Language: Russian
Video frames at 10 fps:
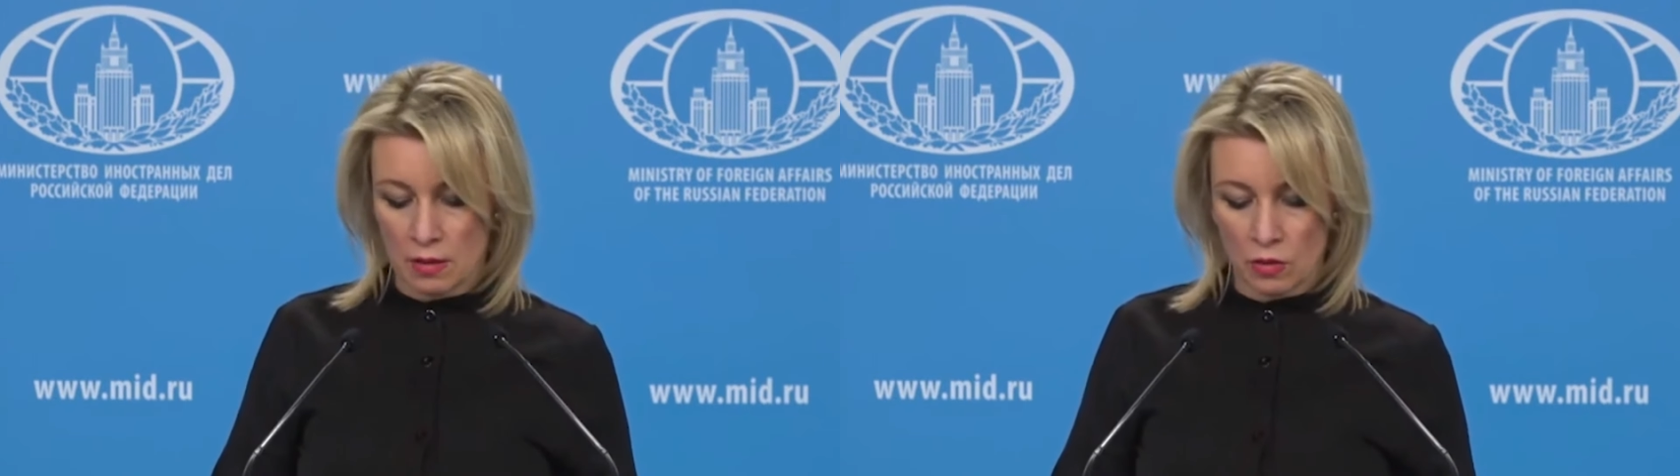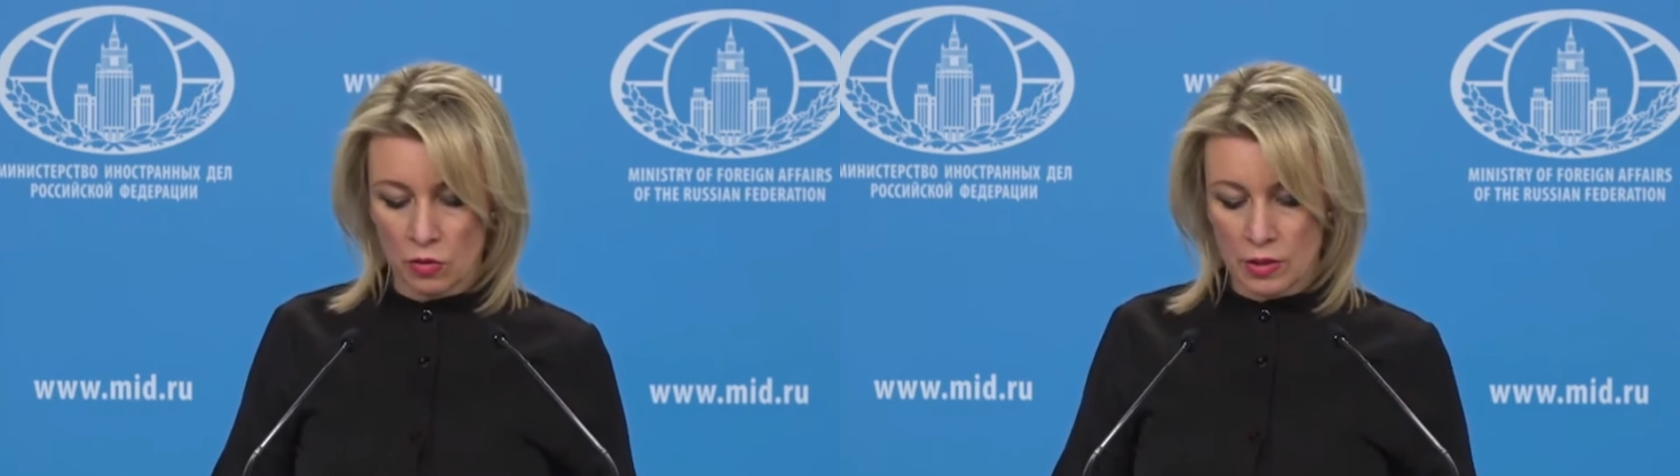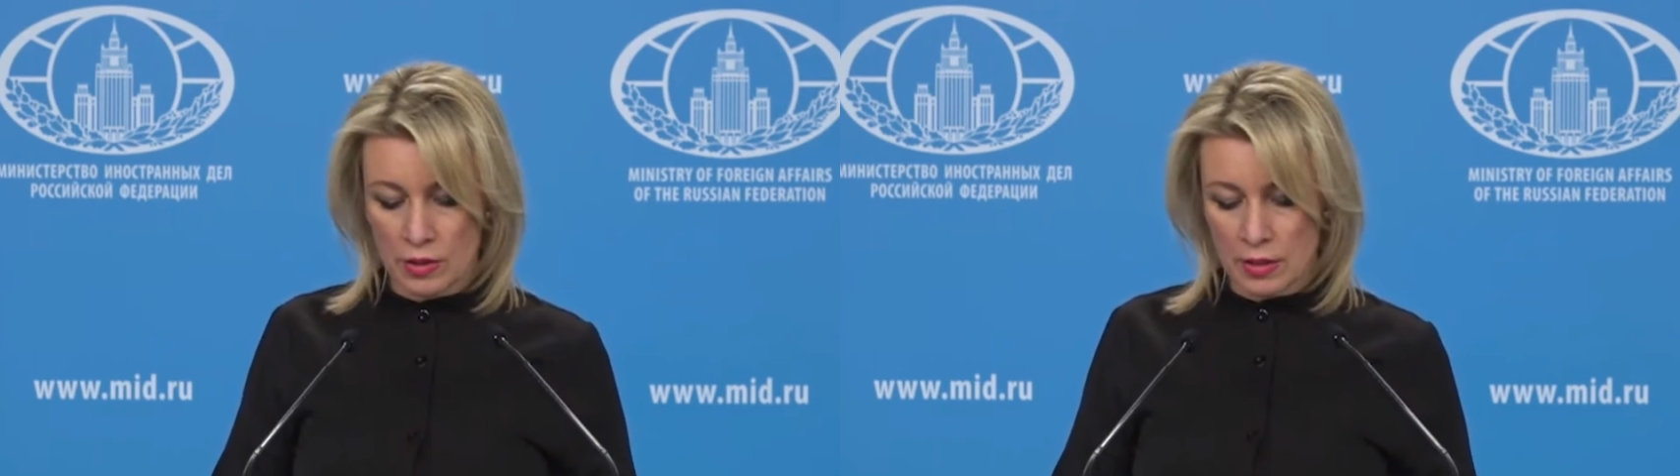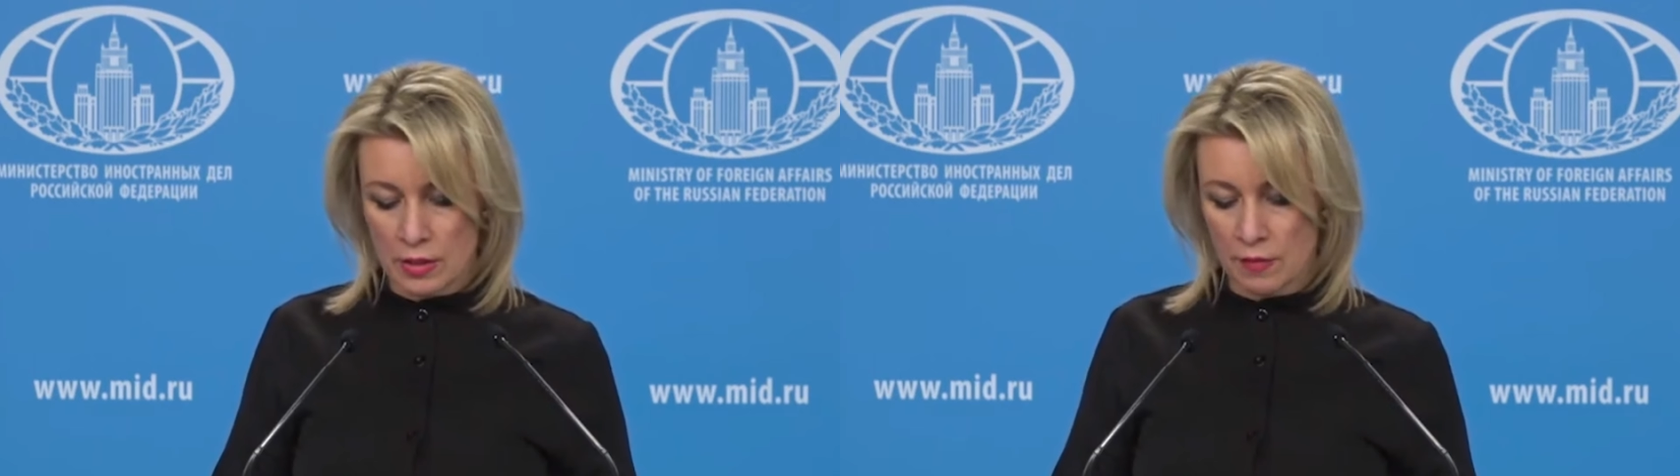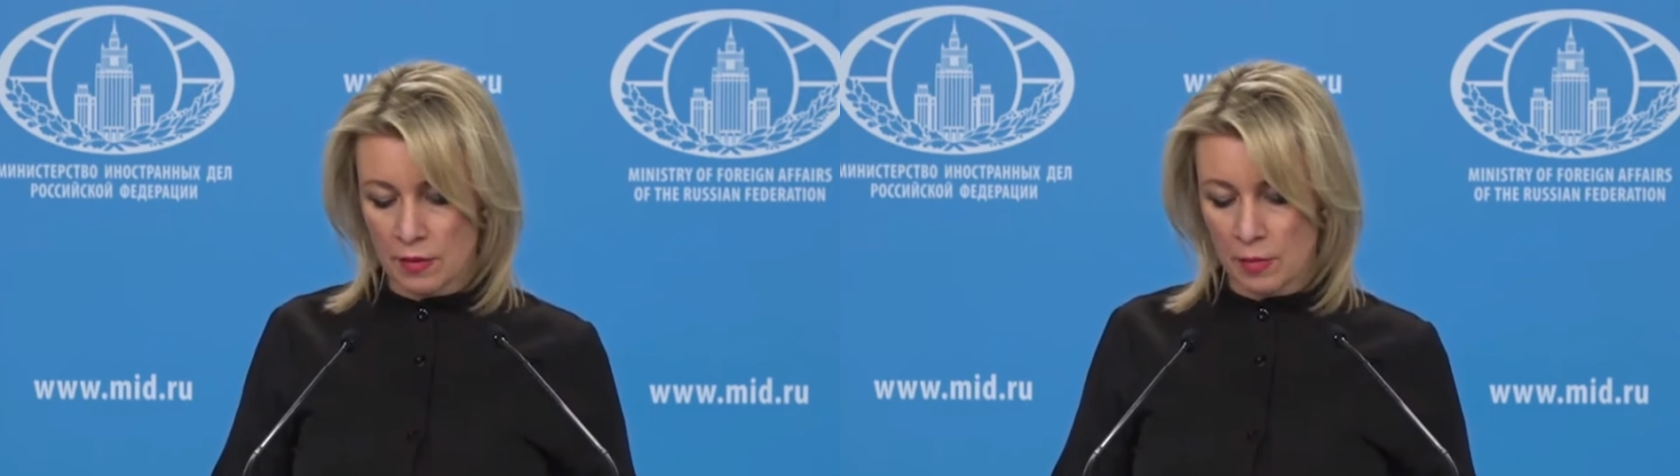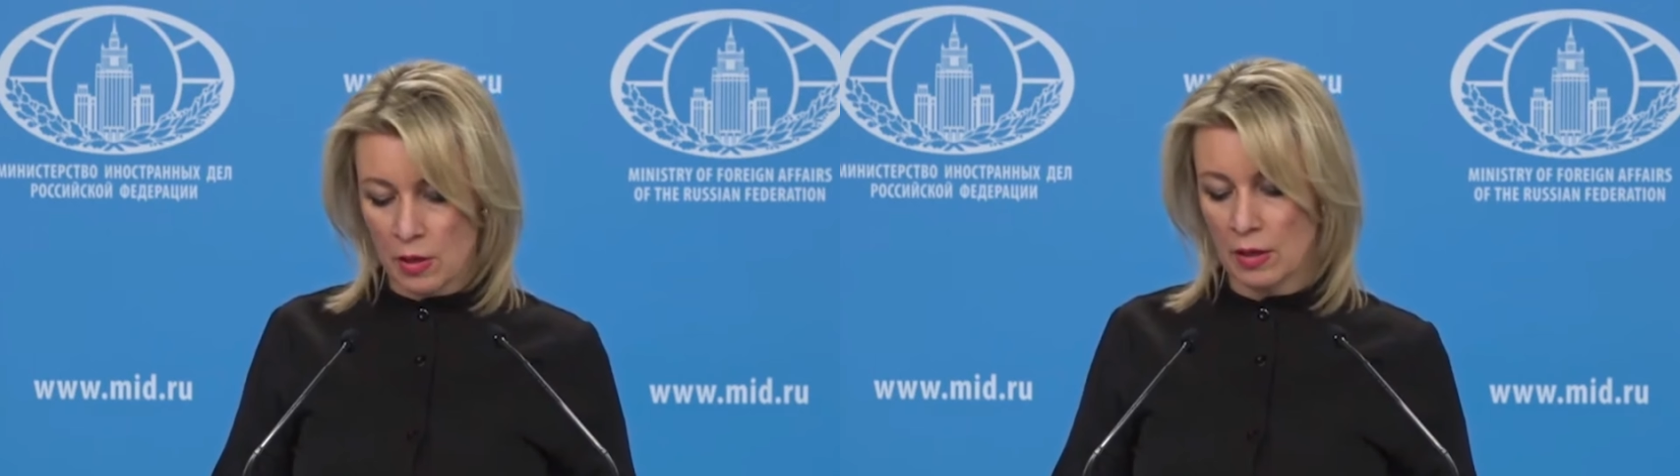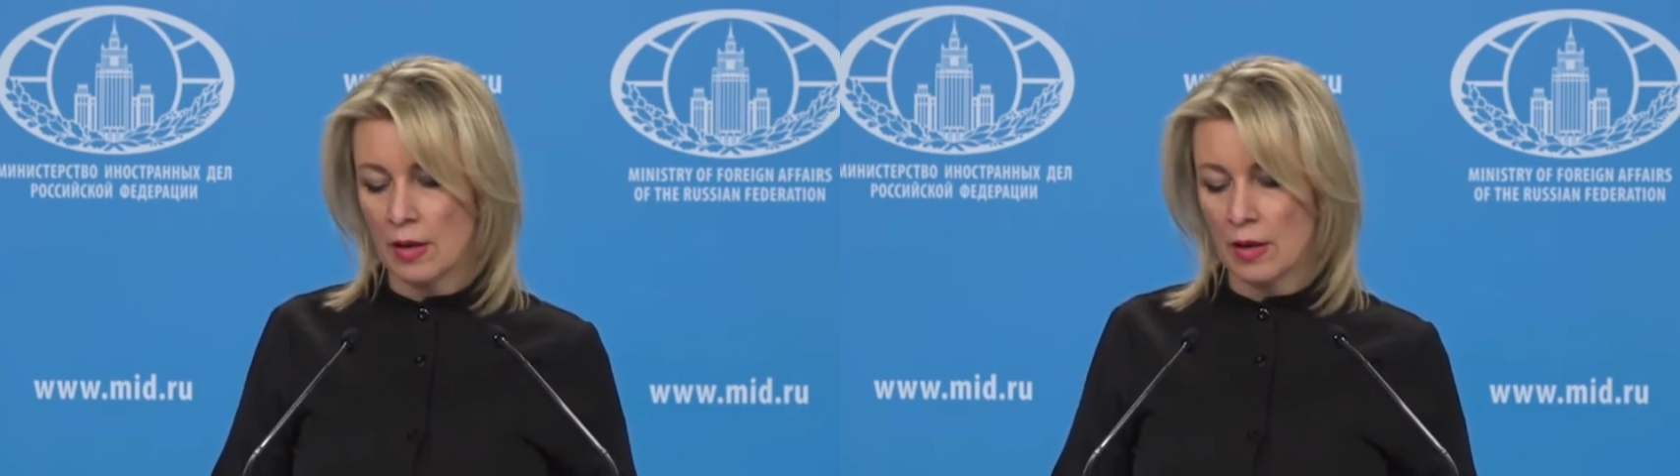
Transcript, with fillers: юрисдикции в рамках